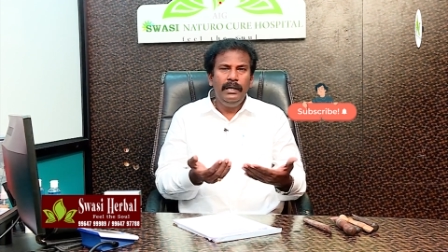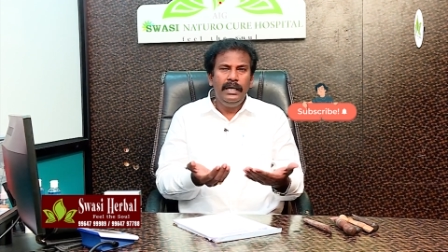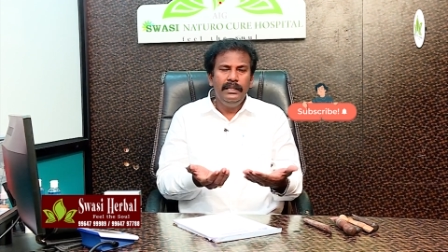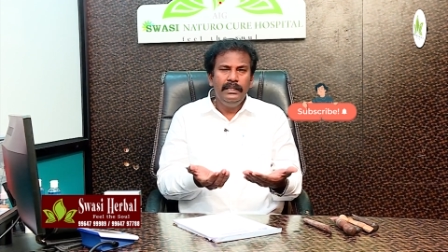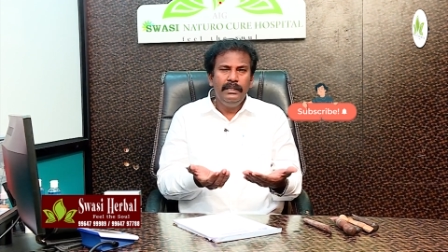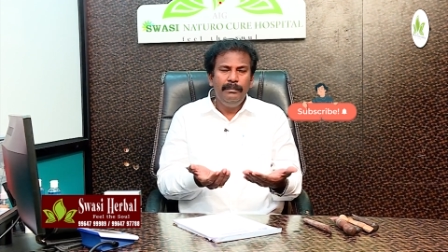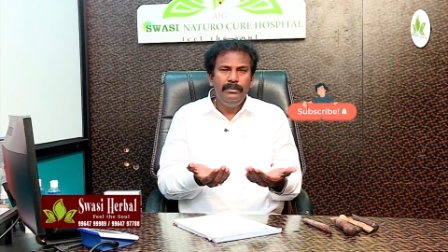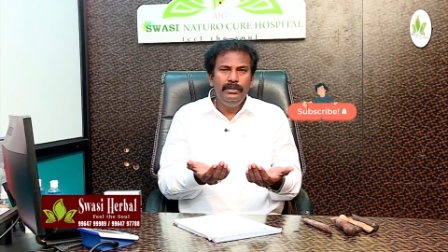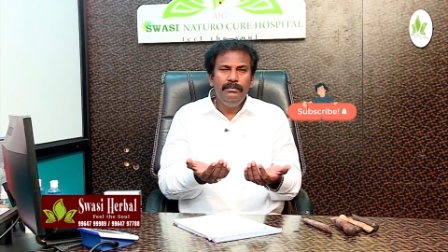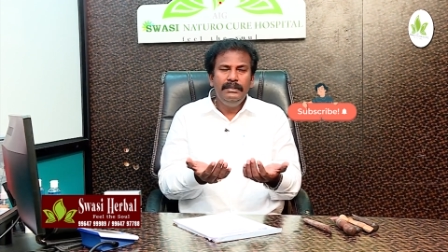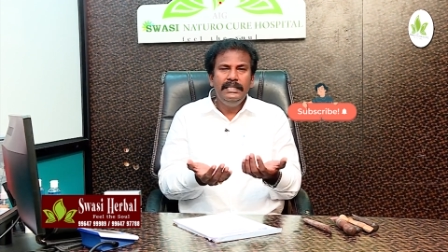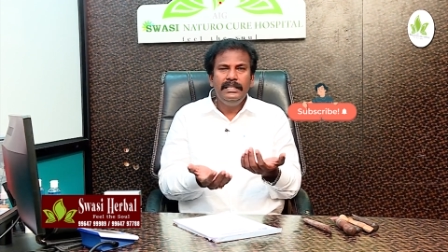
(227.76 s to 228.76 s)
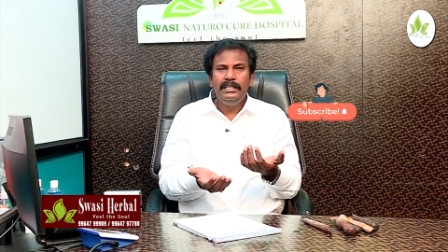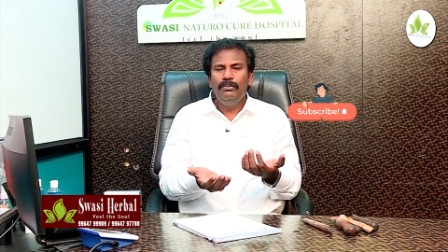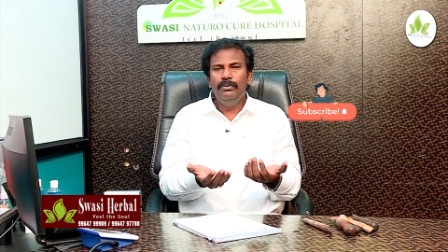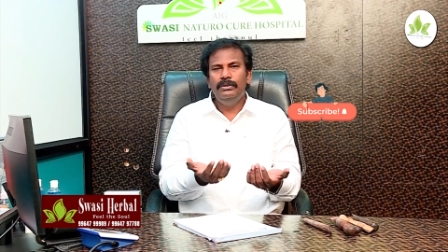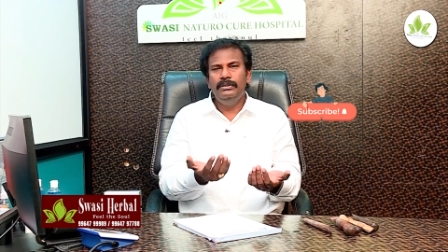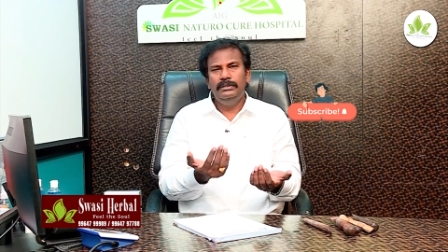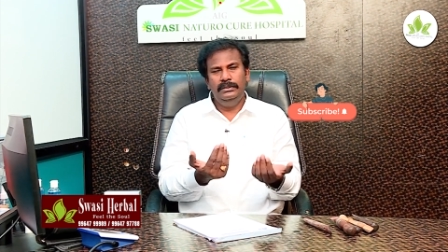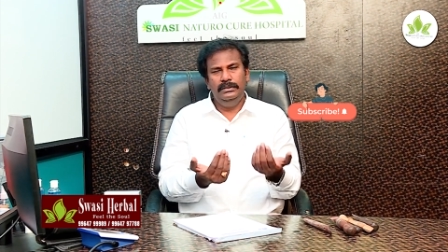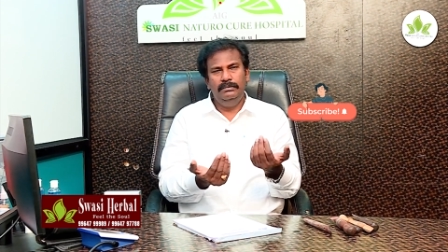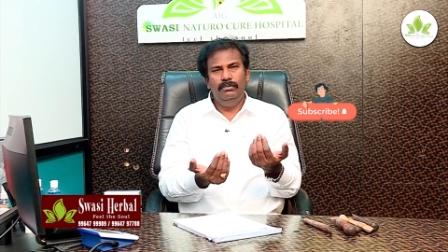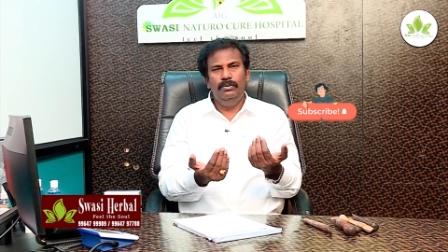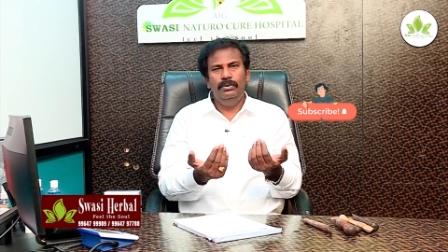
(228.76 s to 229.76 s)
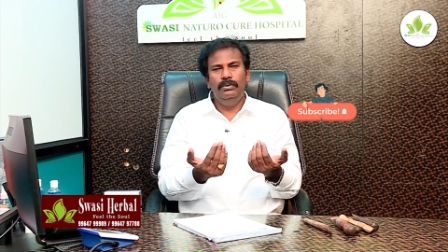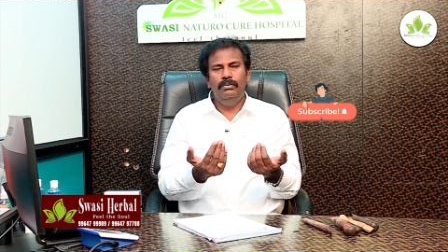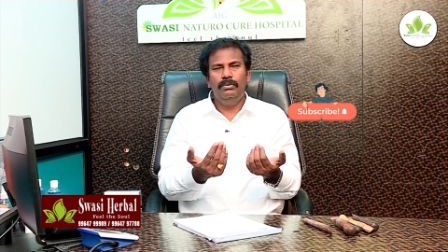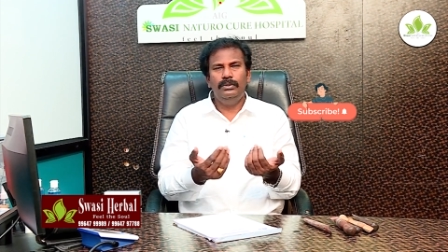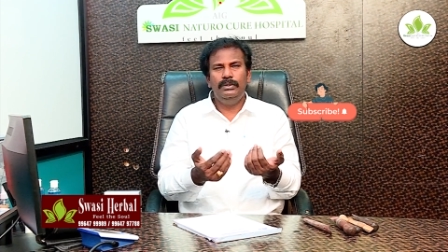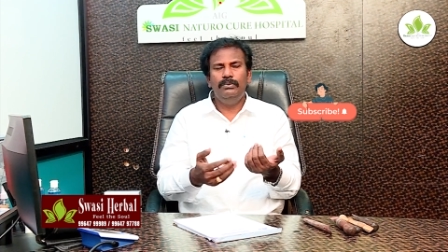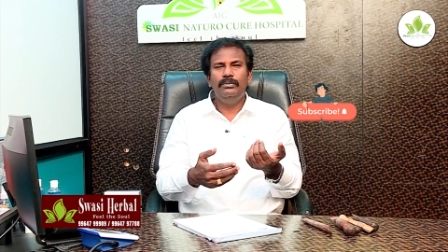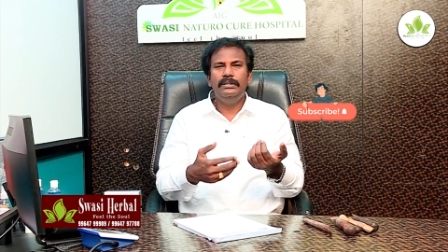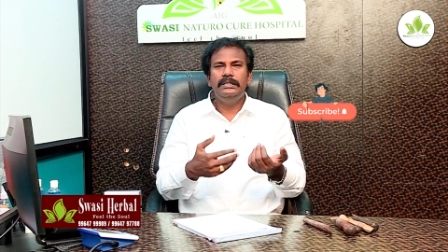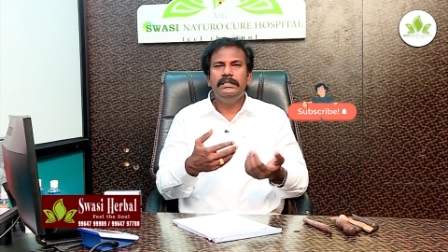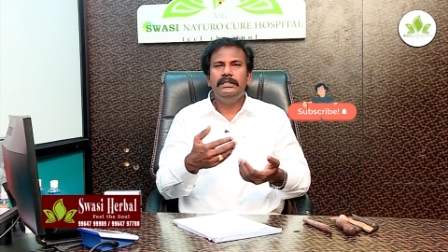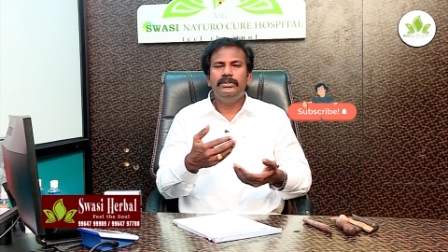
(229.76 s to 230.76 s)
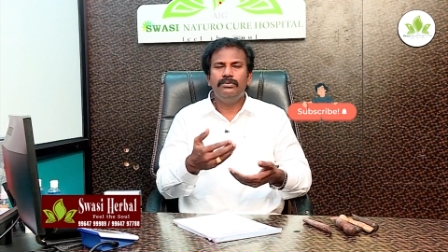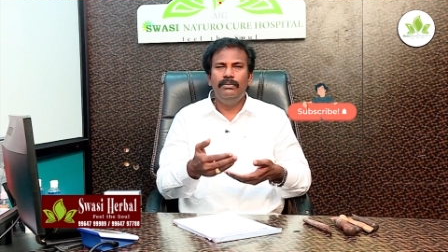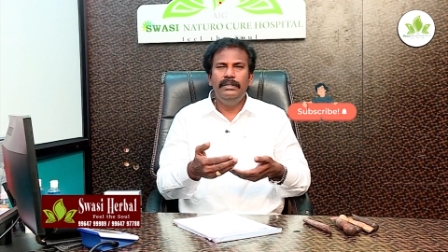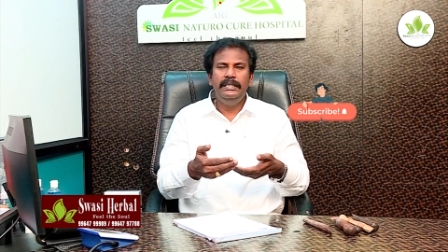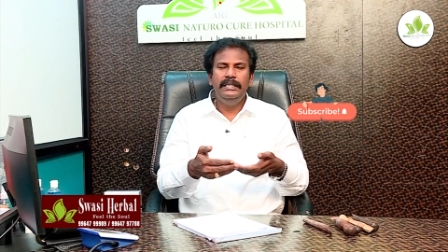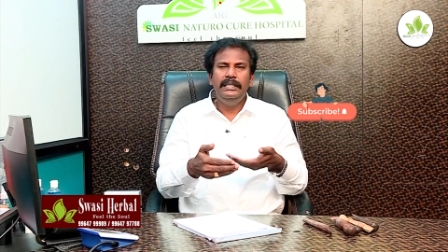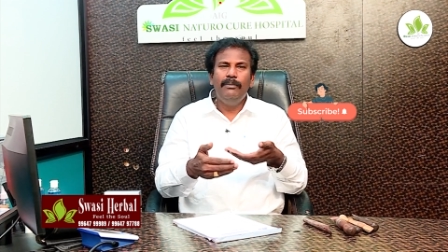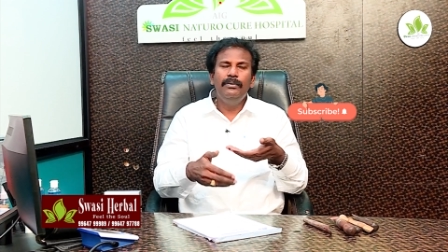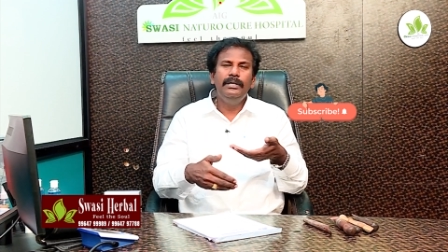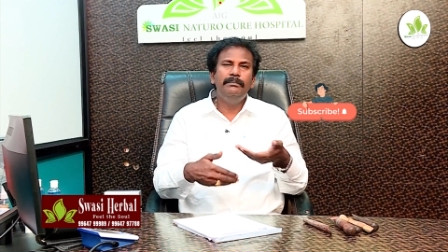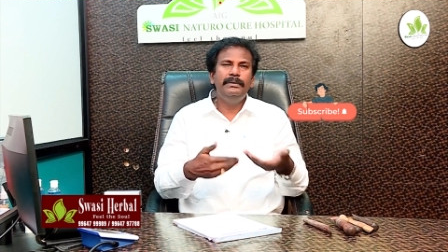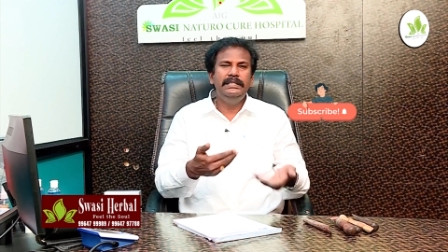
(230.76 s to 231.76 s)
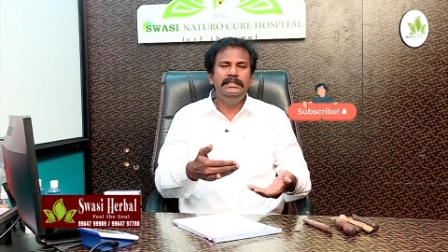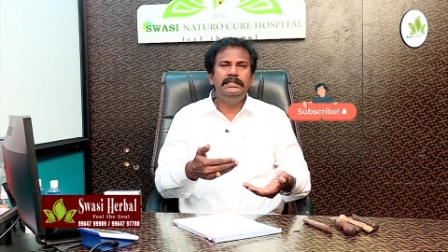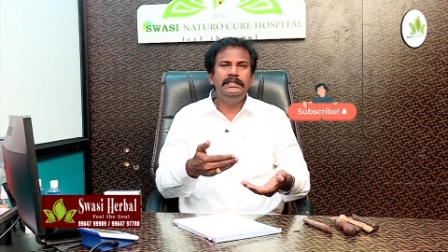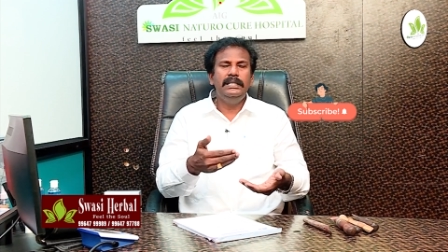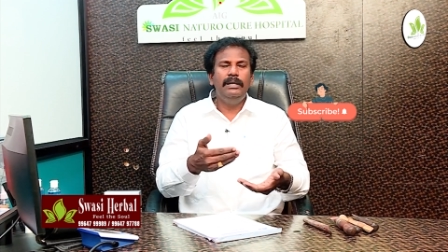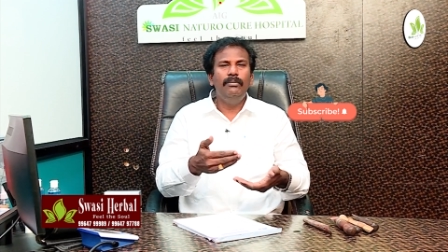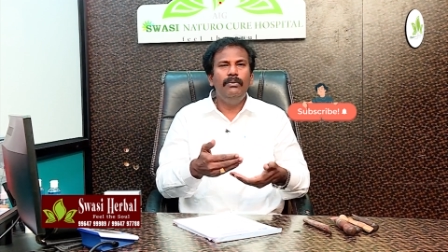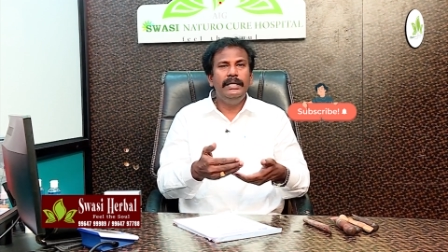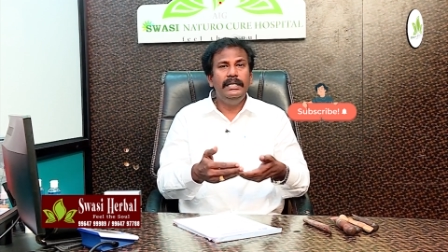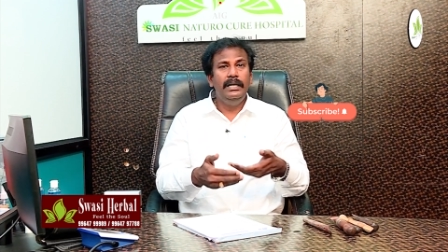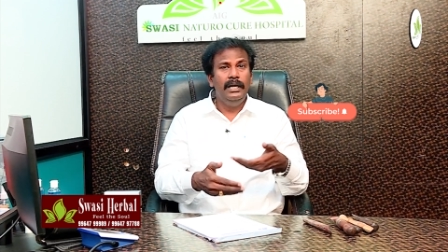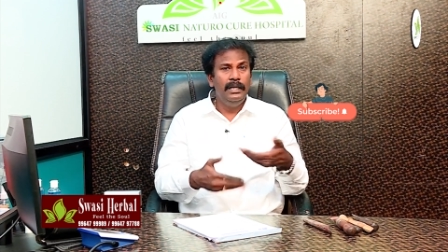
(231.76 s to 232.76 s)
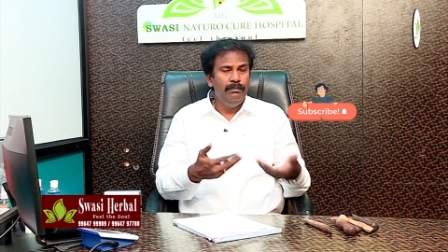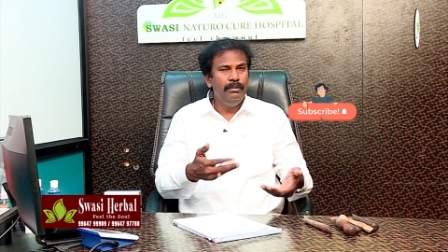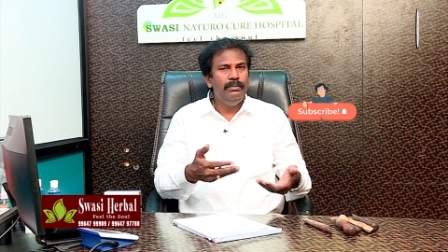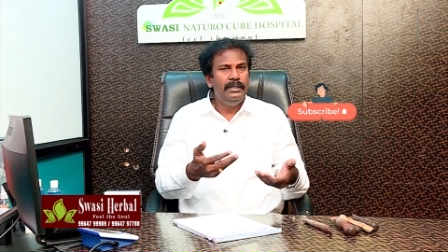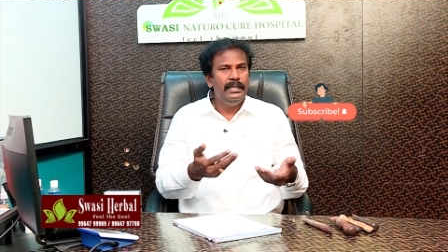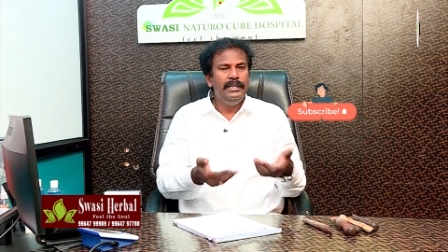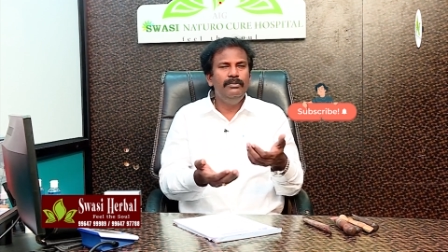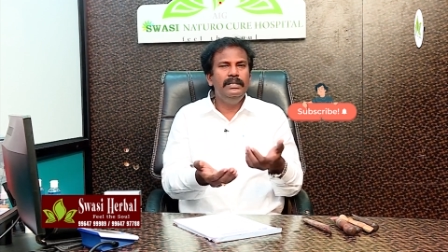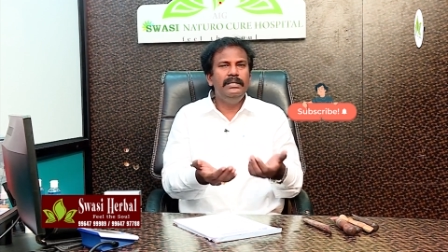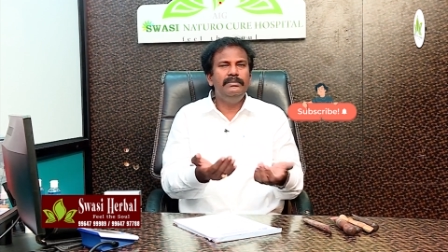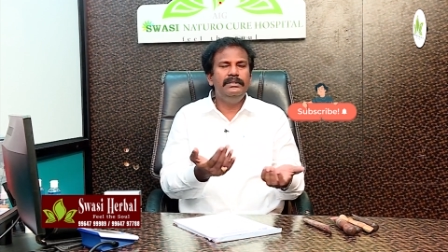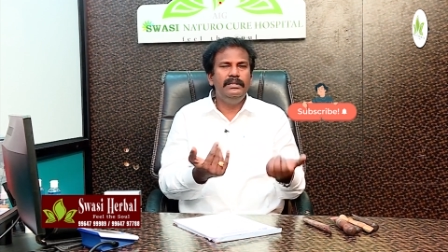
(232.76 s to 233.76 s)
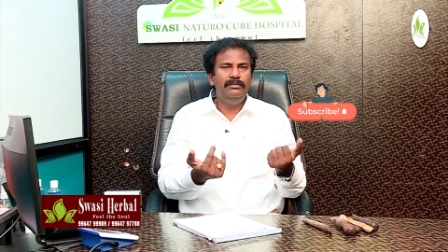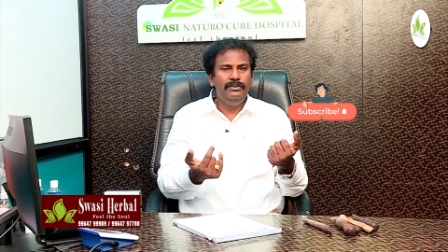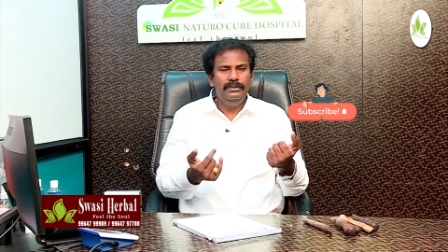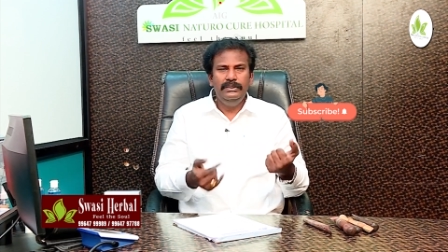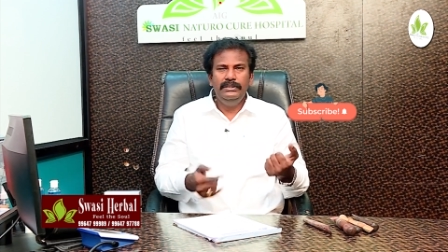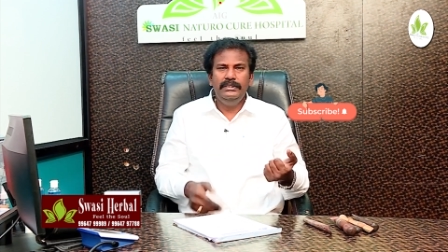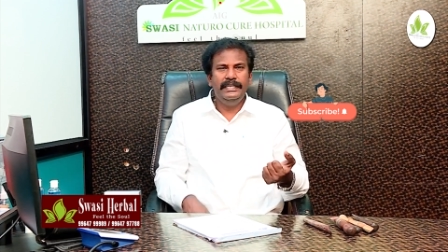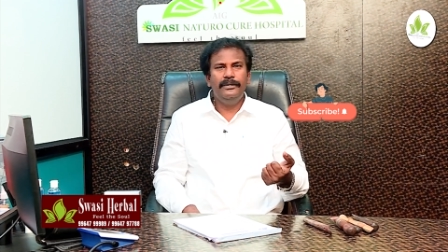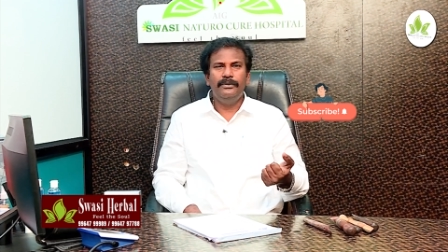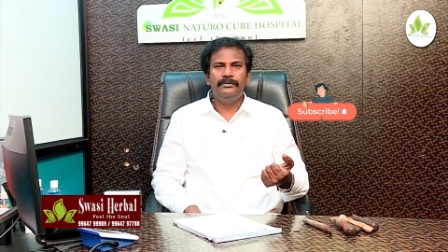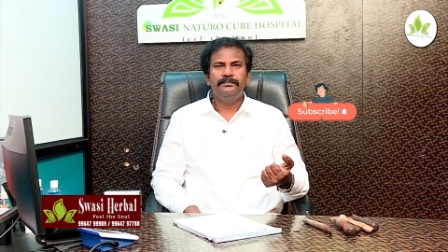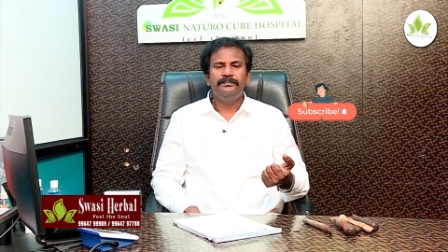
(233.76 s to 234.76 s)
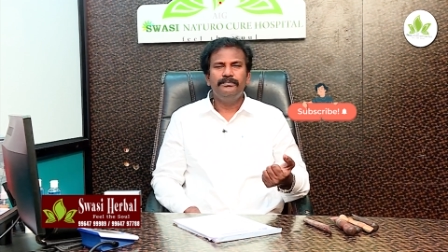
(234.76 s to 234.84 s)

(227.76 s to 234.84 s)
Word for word: அதுக்கப்புறம் வந்து பார்த்திங்கன்னா ஒரு ஒரு ஒருத்தவங்க வந்து சொல்லி அவங்க படித்து அவங்களுடைய அனுபவ அறிவுகளை வந்து நம்ம வந்து கேட்குறோம்